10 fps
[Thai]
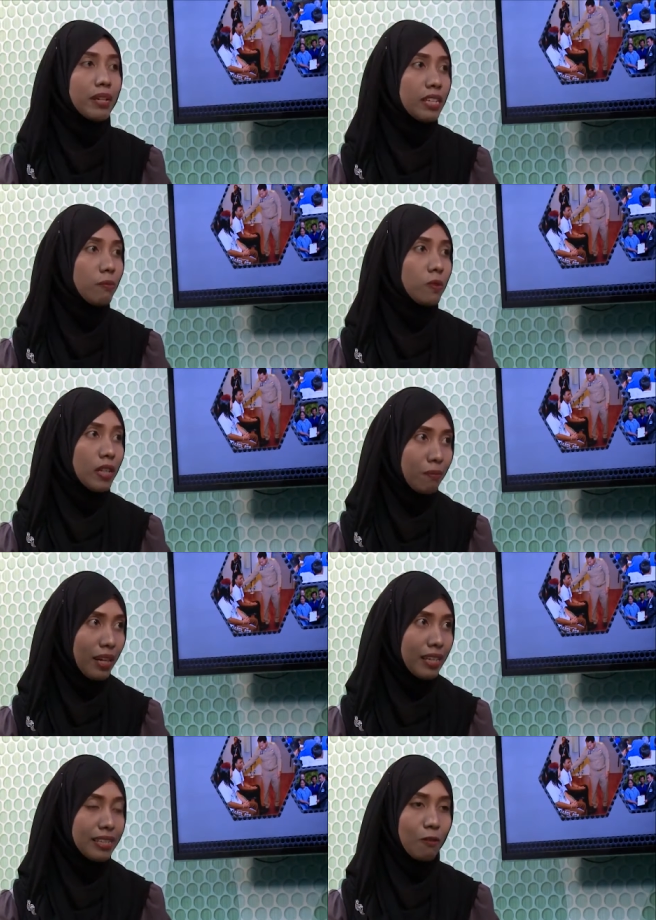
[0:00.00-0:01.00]
มารถเยี่ยมลูกได้ไหม
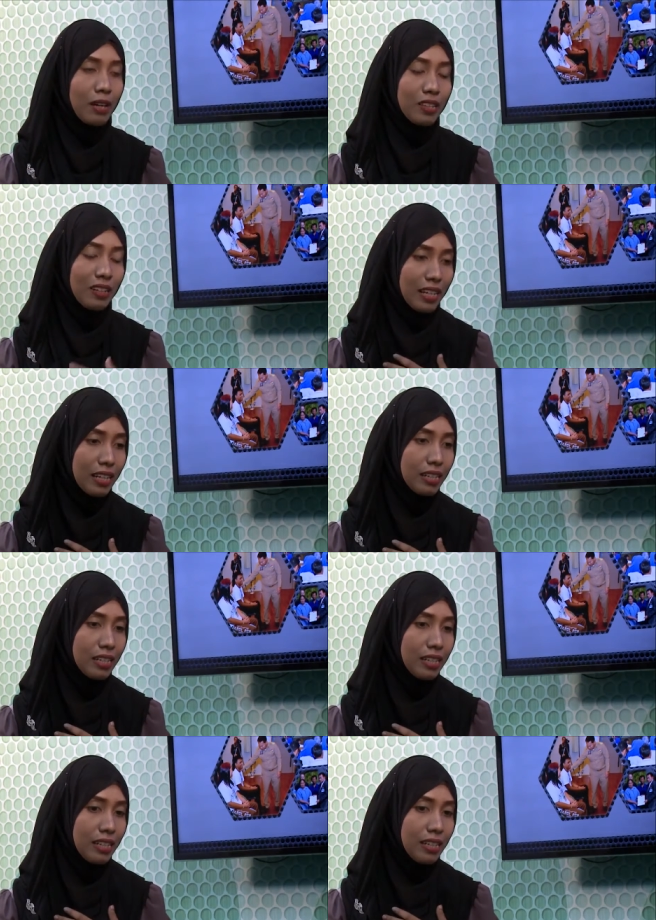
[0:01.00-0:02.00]
แต่ว่าตอนนั้นนั้น
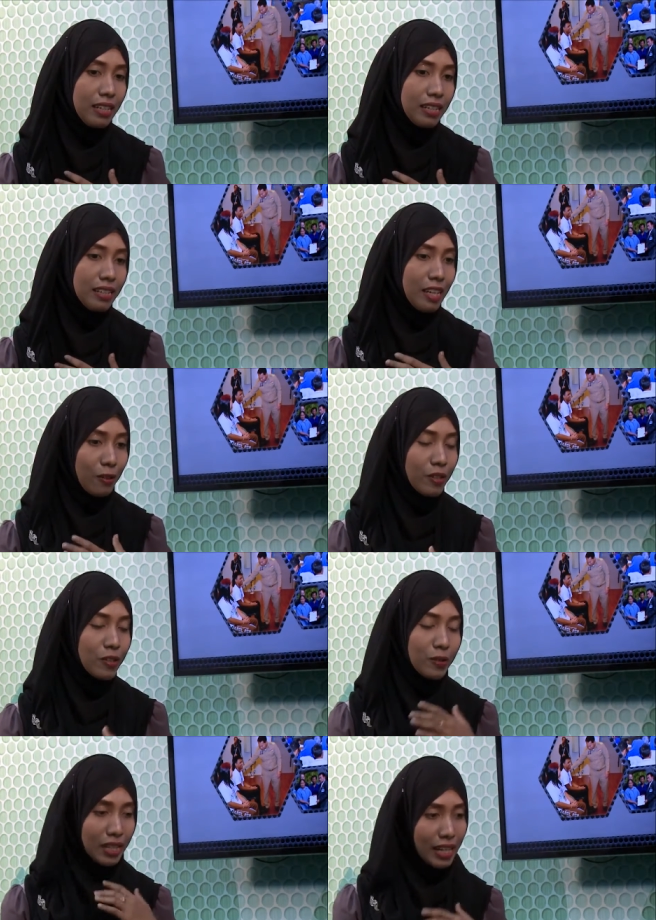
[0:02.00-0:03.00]
คือเราก็
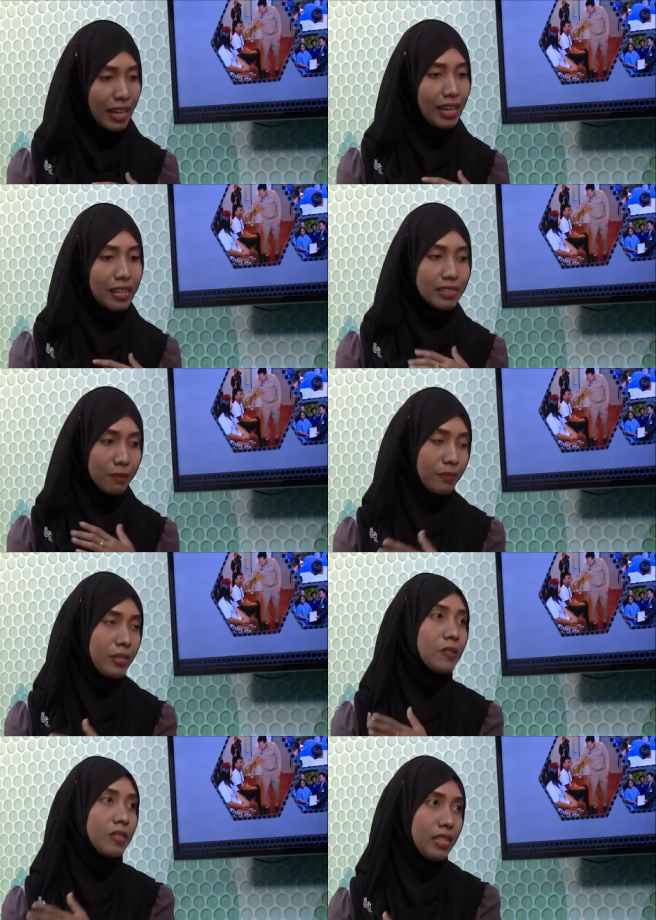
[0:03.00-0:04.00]
อยู่ข้างๆ กับ
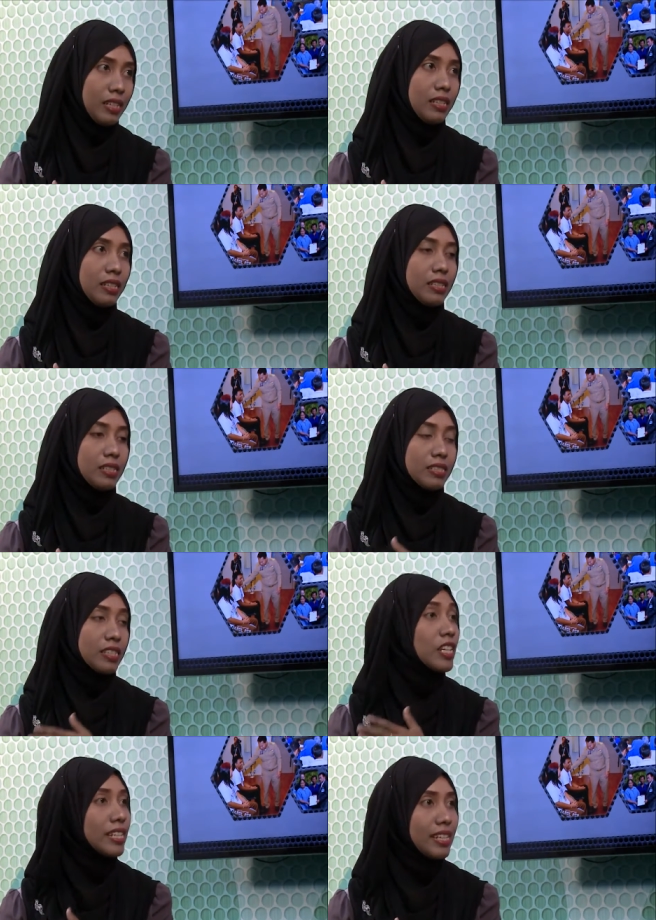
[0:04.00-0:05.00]
พี่คนนึงคือ
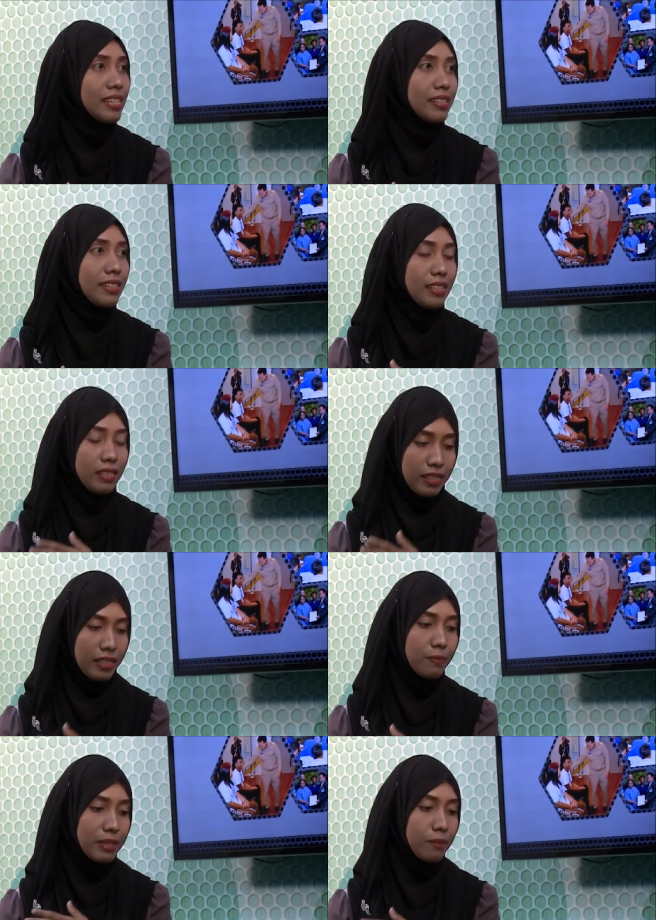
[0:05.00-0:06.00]
เจ้าหน้าที่ที่ที่
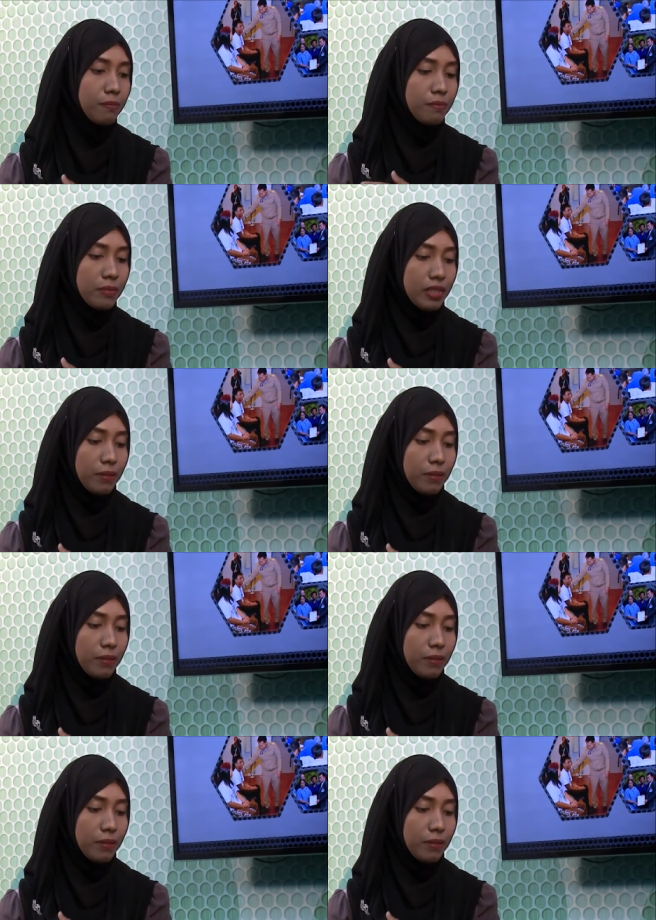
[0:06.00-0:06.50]
ประจำประ